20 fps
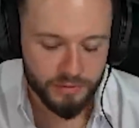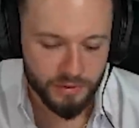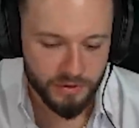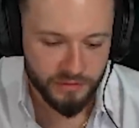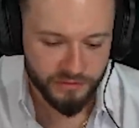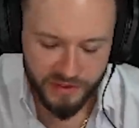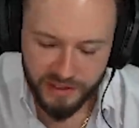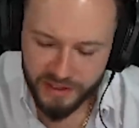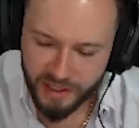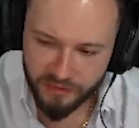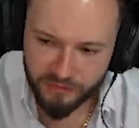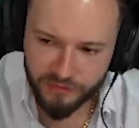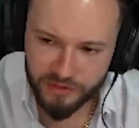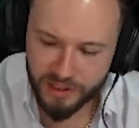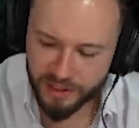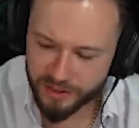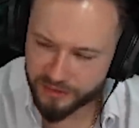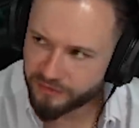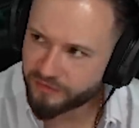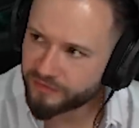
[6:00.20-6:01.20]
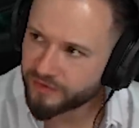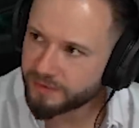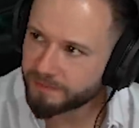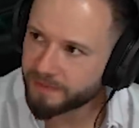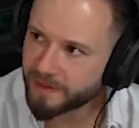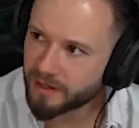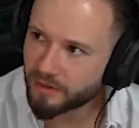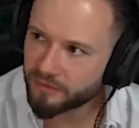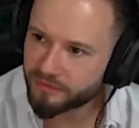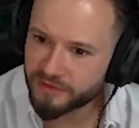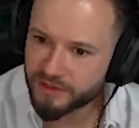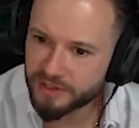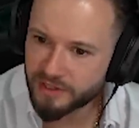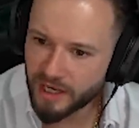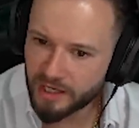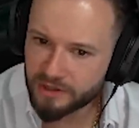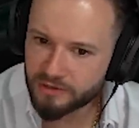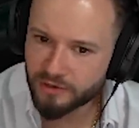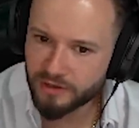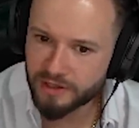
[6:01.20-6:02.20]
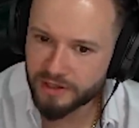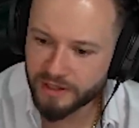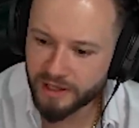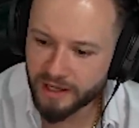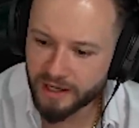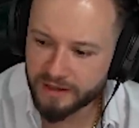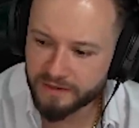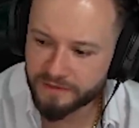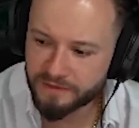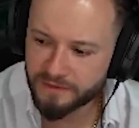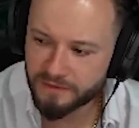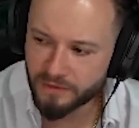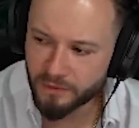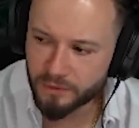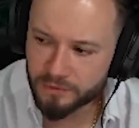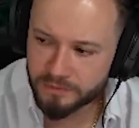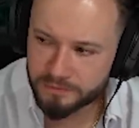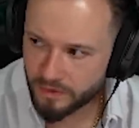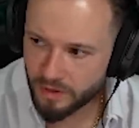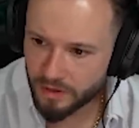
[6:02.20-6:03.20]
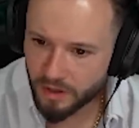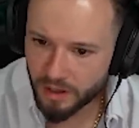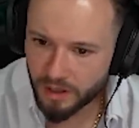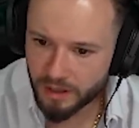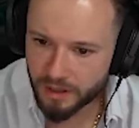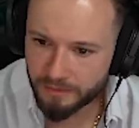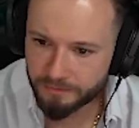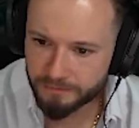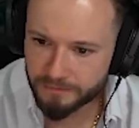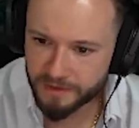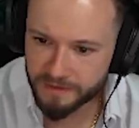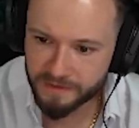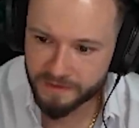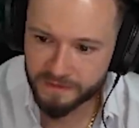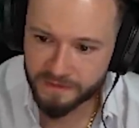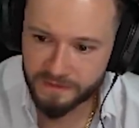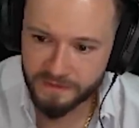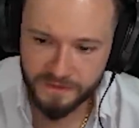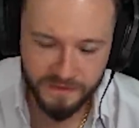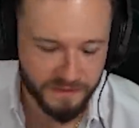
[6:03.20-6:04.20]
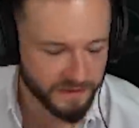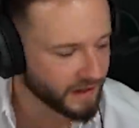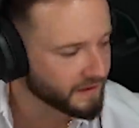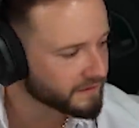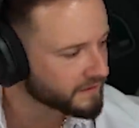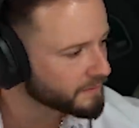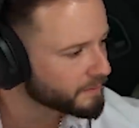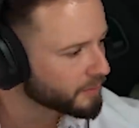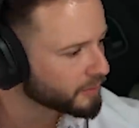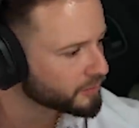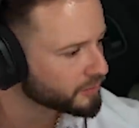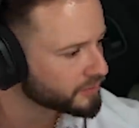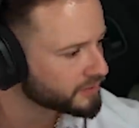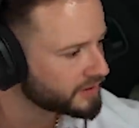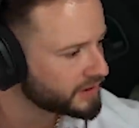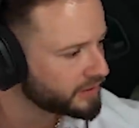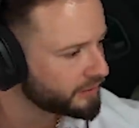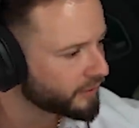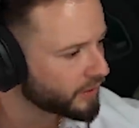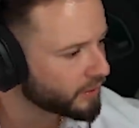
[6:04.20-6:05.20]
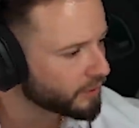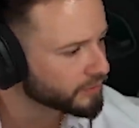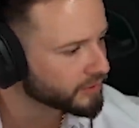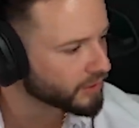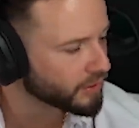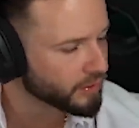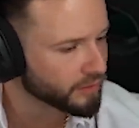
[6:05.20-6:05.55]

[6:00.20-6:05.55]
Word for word: vielen Dank für dein Feedback auf die aktuelle Reaktion. Äh, das ist ein sehr, sehr produktiver und auch